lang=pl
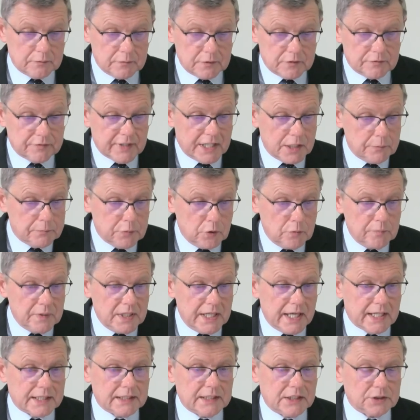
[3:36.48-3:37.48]
2,5 e,
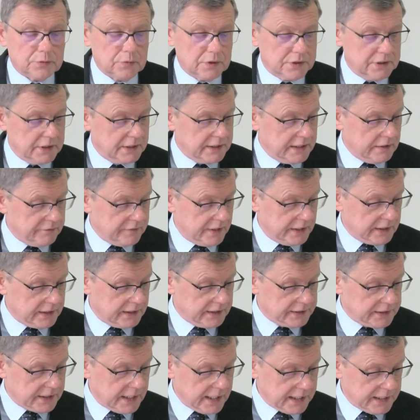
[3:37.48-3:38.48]
miliarda złotych na
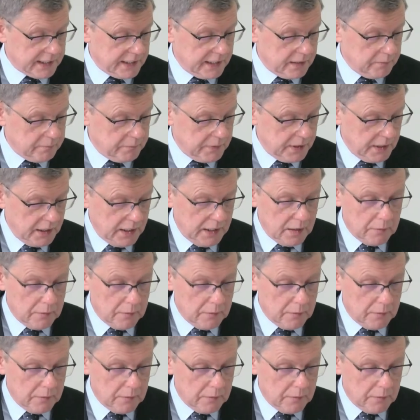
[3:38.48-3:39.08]
walkę z rakiem,